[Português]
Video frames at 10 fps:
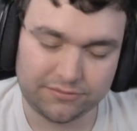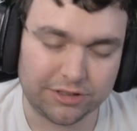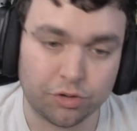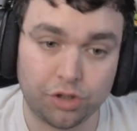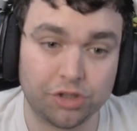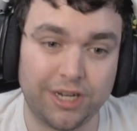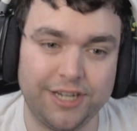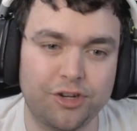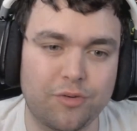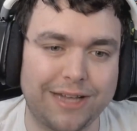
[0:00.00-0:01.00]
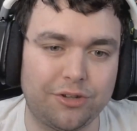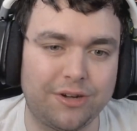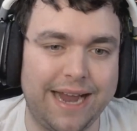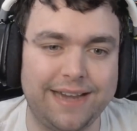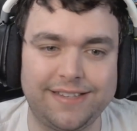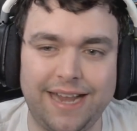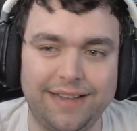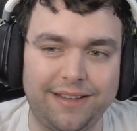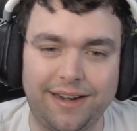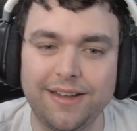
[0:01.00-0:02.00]
Console de 4K,
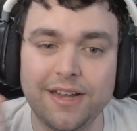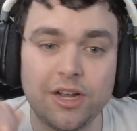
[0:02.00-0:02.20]
etc.